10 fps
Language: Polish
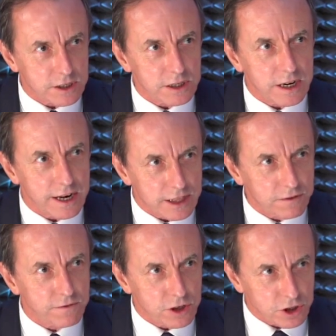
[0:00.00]

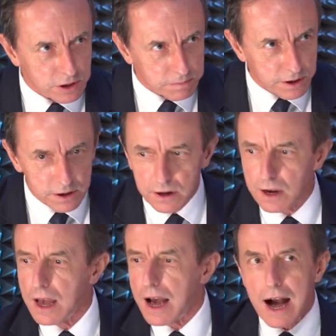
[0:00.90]
relatywnie szybko,
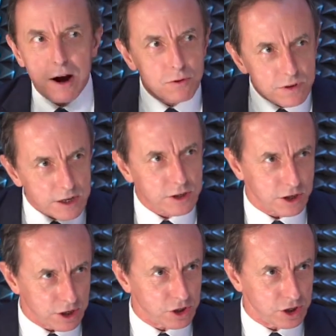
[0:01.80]
a u nas to
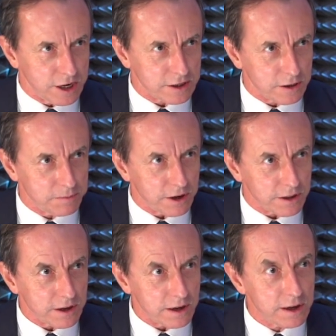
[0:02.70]
jest źle zrobione.
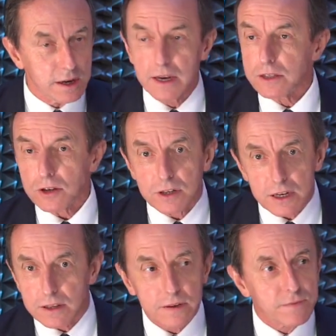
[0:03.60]
To nie,
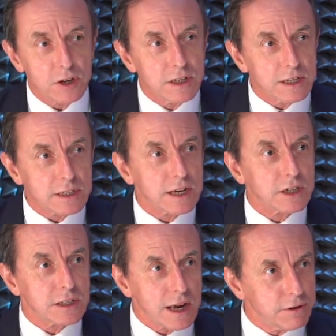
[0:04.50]
to nie jest tak, że
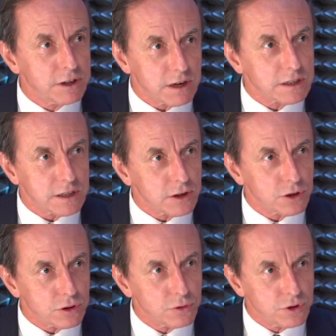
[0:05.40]
cały świat z tego
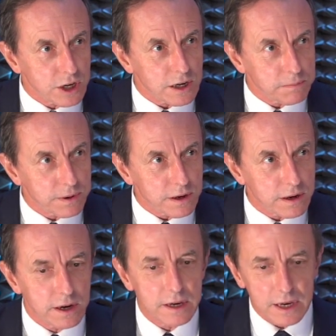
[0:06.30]
tytułu cierpi.
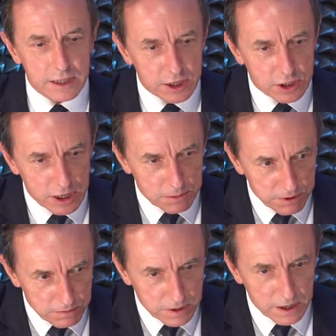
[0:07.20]
Jedni cierpią
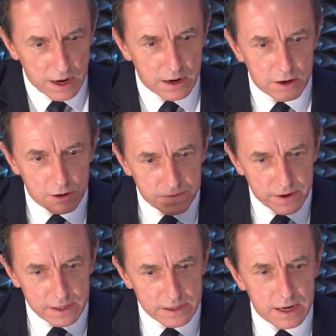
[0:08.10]
mniej lub
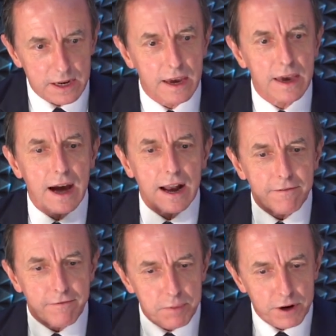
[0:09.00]
więcej, ale
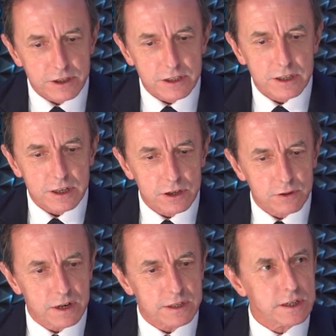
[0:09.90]
w Polsce ta
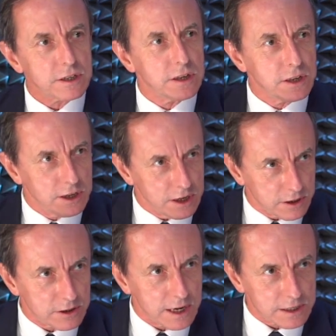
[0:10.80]
sytuacja jest nie do
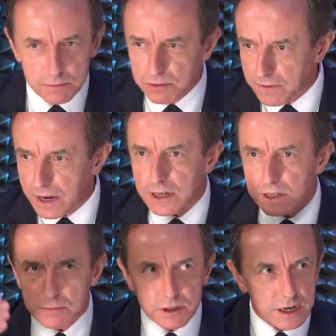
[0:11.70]
zaakceptowania,
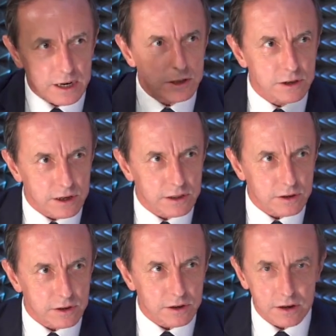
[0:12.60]
żeby czekać do
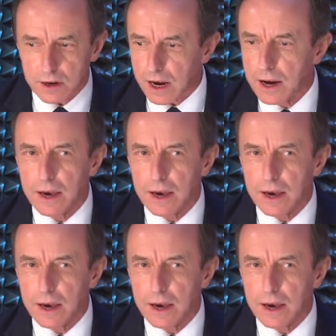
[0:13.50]
endokrynologa